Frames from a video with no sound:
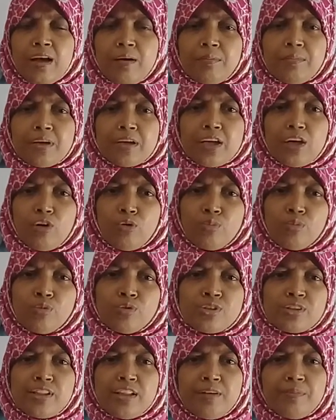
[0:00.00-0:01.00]
আমরা কেউ
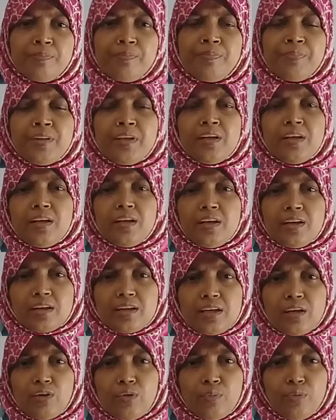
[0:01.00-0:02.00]
মুসলিম হ্যাঁ,
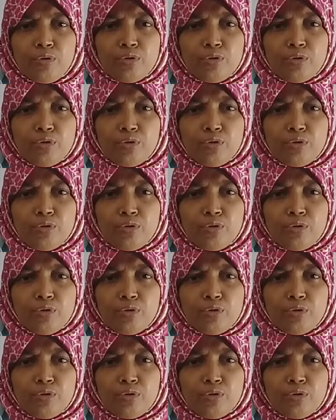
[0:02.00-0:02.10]
কেউ